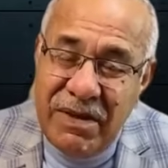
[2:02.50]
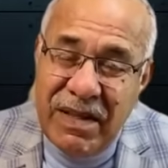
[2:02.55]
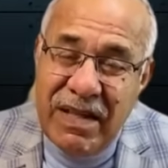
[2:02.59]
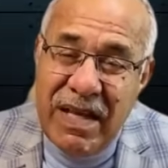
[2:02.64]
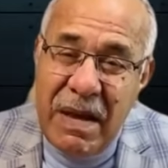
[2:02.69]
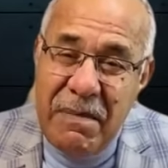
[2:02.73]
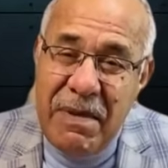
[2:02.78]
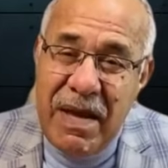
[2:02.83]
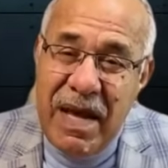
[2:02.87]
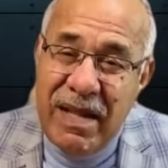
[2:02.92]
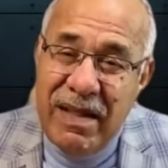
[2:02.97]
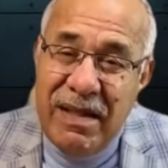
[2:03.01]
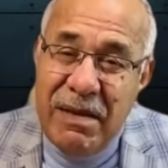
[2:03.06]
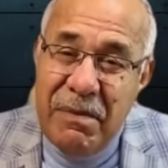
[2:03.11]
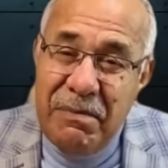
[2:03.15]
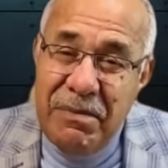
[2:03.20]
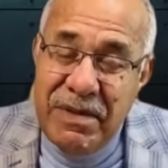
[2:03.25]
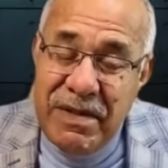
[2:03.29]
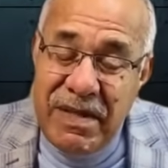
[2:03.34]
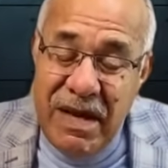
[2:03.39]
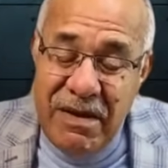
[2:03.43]
في ركابها
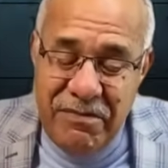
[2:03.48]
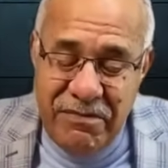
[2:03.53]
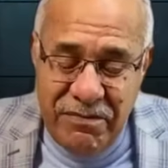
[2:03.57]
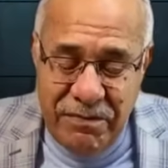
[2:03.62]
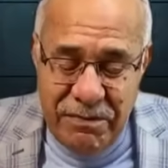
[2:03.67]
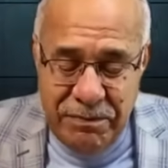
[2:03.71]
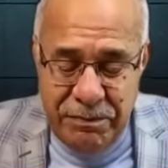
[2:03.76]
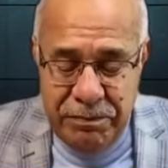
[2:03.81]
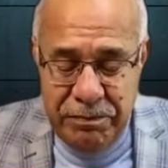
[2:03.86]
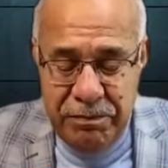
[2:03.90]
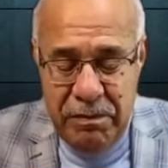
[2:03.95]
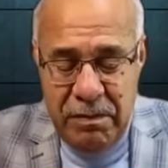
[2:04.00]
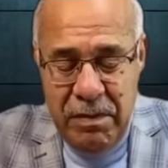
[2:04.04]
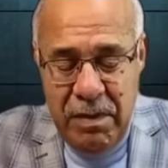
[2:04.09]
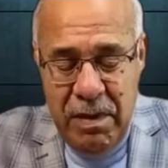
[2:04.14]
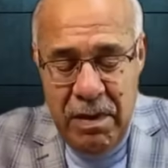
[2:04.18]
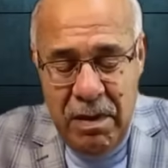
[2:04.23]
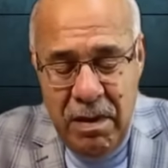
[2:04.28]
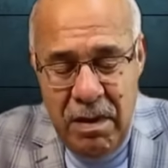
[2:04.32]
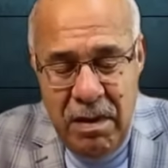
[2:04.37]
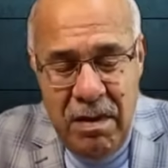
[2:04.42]
الدم بزاف
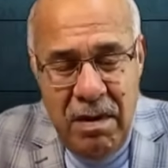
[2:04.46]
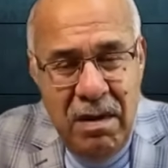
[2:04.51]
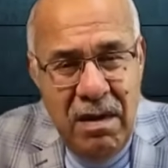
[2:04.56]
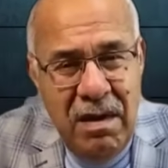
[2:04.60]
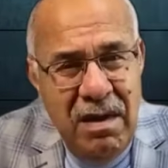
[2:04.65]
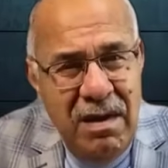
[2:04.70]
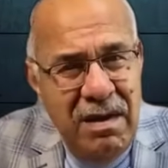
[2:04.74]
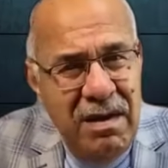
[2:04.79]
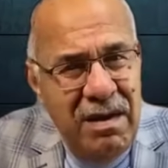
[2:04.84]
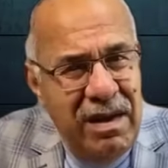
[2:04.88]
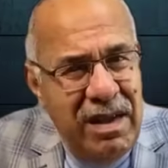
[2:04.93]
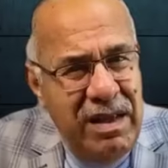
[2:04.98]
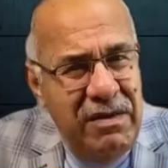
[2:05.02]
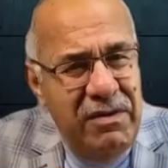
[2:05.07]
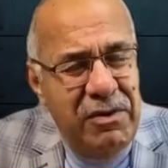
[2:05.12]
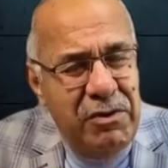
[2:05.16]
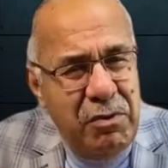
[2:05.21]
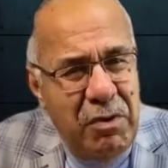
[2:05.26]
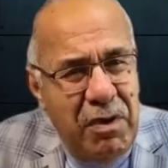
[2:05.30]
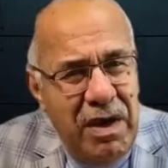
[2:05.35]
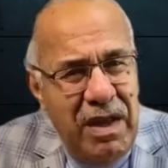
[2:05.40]

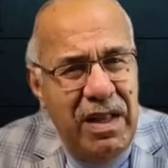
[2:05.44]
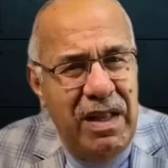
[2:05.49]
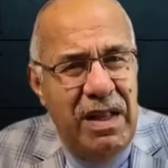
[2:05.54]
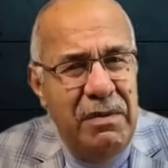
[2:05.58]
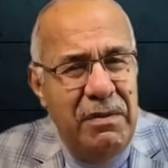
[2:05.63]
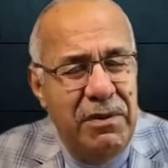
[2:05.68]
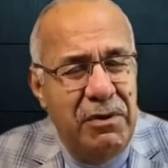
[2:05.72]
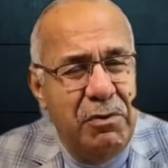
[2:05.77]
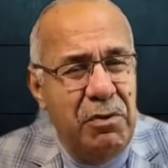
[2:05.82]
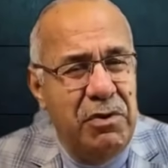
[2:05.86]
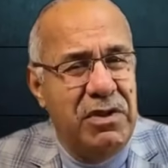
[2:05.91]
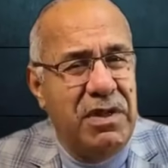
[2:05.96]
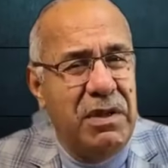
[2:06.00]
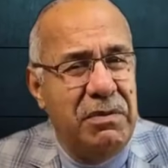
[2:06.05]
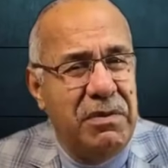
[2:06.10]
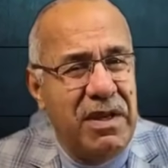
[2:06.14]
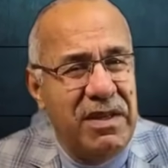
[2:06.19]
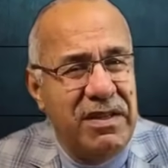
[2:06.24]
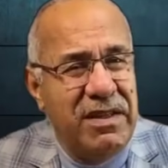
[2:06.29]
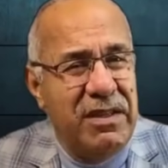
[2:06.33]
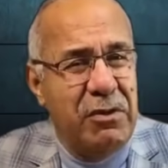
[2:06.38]
كيفاش وقع هذه البنت واش
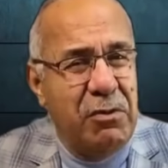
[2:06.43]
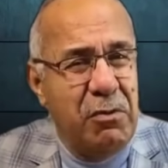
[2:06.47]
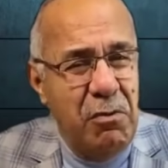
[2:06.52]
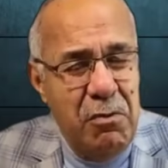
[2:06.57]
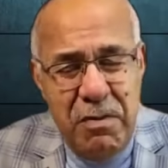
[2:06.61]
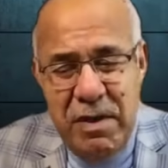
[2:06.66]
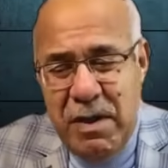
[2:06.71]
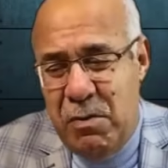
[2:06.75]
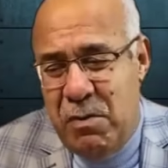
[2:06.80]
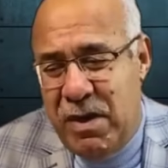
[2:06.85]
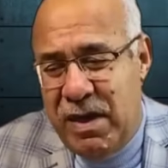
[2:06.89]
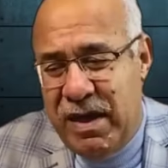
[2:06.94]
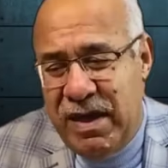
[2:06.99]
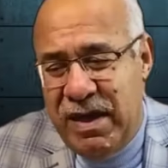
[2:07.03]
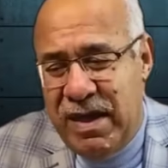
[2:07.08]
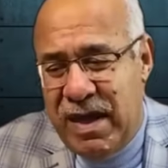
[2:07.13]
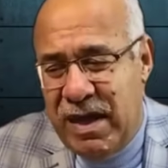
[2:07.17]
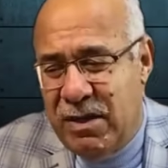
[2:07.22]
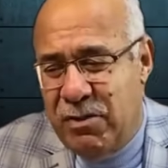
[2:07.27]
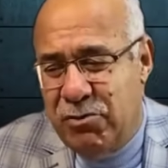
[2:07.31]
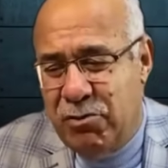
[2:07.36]
ضربتها شي طوموبيل
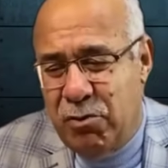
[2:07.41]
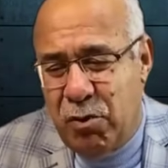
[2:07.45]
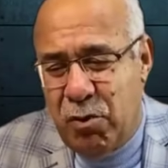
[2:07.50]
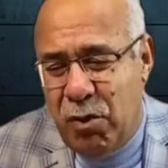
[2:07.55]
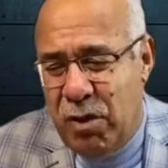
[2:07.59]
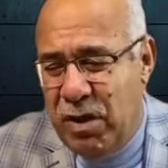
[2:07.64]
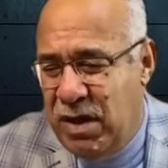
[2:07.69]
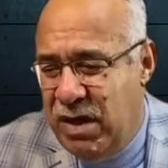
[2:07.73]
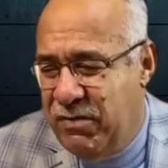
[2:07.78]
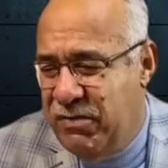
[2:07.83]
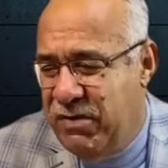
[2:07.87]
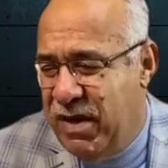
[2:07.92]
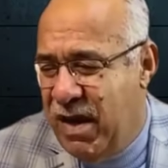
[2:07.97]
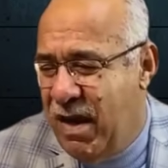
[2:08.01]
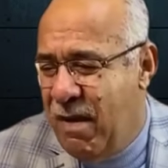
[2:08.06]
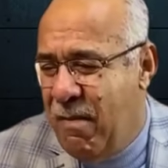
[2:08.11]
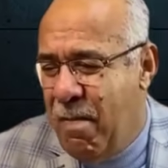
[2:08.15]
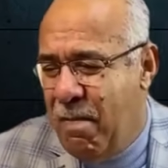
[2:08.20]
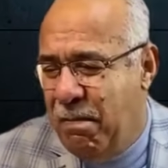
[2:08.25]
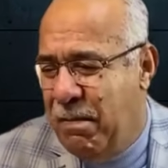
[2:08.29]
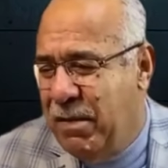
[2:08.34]
ولكن هذه الجروح اللي
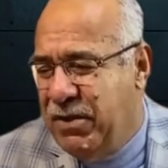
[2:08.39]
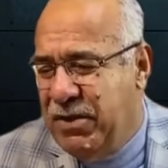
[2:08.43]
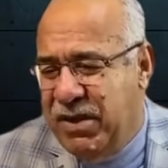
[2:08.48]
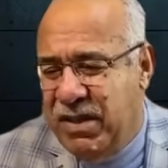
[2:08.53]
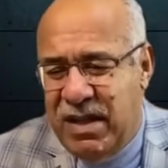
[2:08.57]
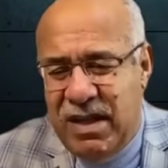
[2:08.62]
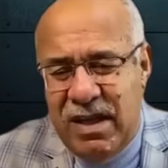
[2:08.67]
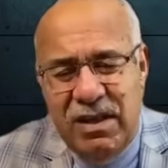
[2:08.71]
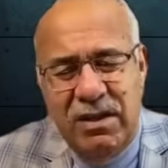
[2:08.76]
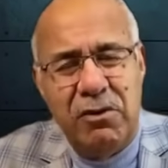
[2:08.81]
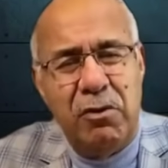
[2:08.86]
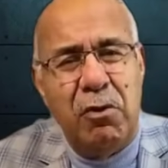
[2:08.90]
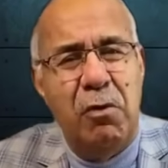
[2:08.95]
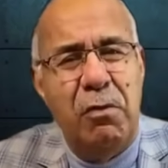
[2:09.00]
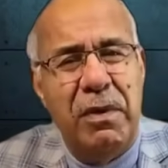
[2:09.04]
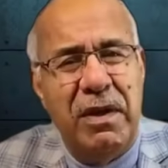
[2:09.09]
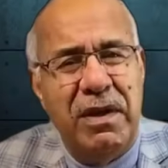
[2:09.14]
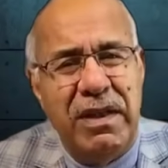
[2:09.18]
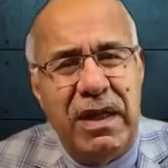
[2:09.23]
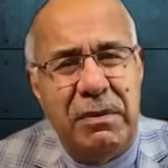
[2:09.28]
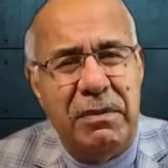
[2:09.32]
فيها ماشي ديال
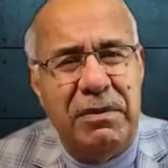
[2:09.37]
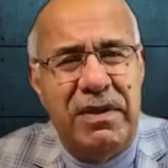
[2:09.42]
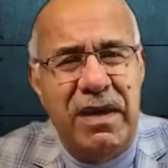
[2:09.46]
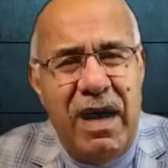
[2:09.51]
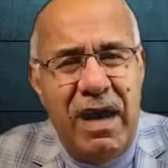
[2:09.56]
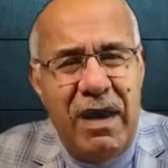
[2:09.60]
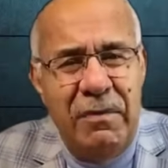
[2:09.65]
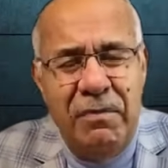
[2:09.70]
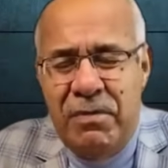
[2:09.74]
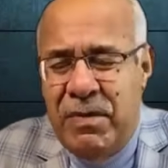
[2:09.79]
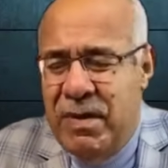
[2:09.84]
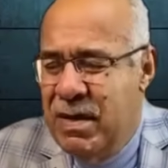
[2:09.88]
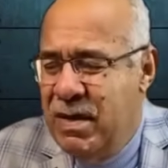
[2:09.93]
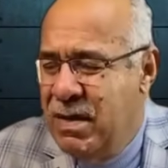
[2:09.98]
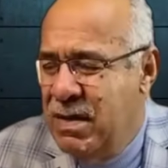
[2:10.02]
الطوموبيل ضربتها